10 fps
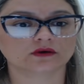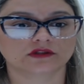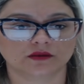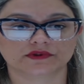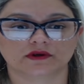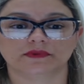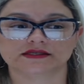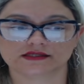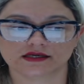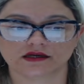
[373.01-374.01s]
O tempo está
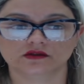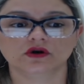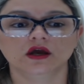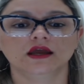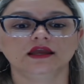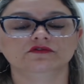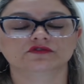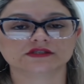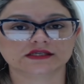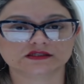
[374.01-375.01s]
passando e
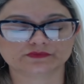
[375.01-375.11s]
vocês